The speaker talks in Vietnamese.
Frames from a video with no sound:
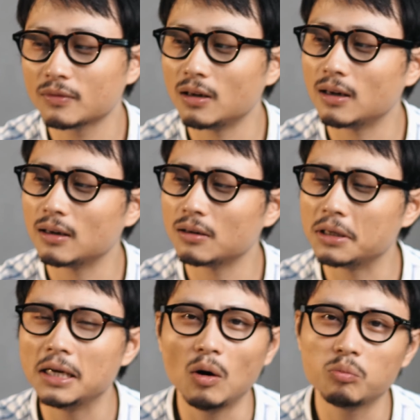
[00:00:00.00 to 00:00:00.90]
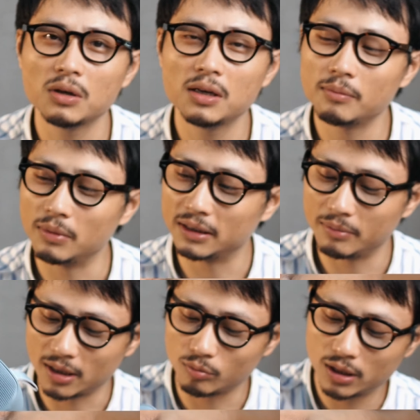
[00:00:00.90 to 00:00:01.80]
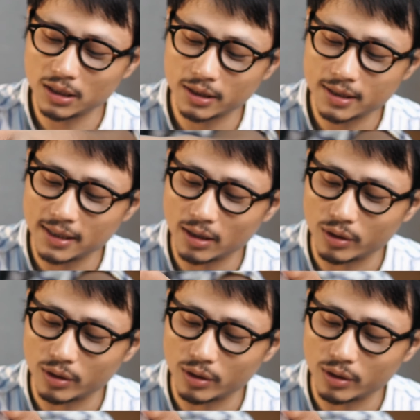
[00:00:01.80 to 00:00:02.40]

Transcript: uh, ni lông mình thì mình không thích những chất liệu